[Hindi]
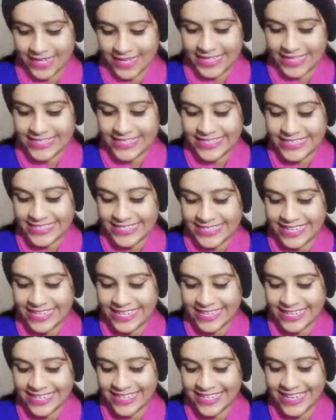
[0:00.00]
नित्या
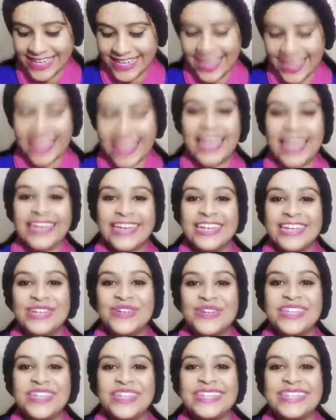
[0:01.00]
आ गई है
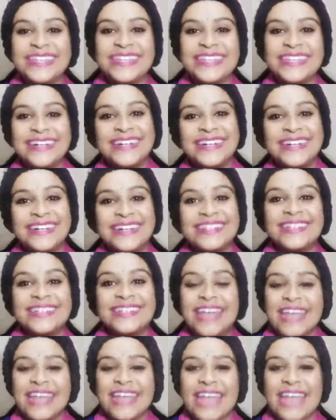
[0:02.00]
हेलो नित्या
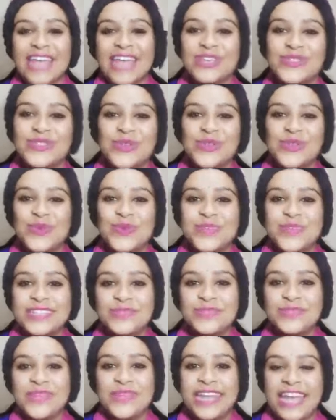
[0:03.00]
थैंक यू सो
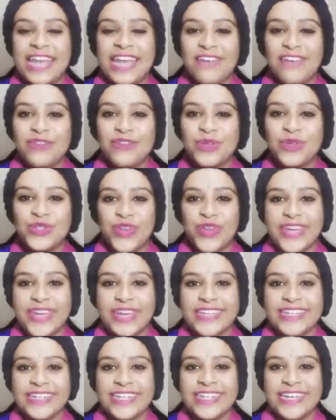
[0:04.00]
मच मेरी लाइव को
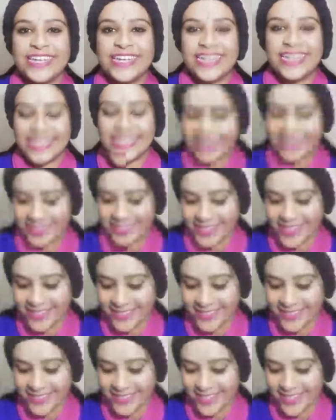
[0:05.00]
ज्वाइन करने के लिए
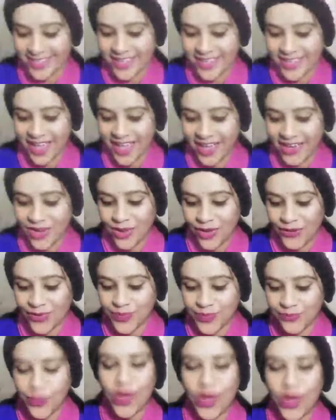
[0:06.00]
नित्या
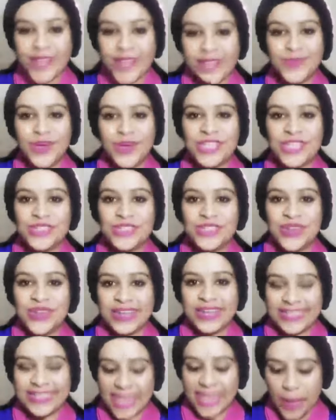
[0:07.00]
बहुत बहुत
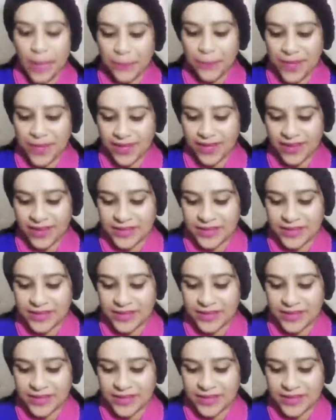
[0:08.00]
स्वागत है आपका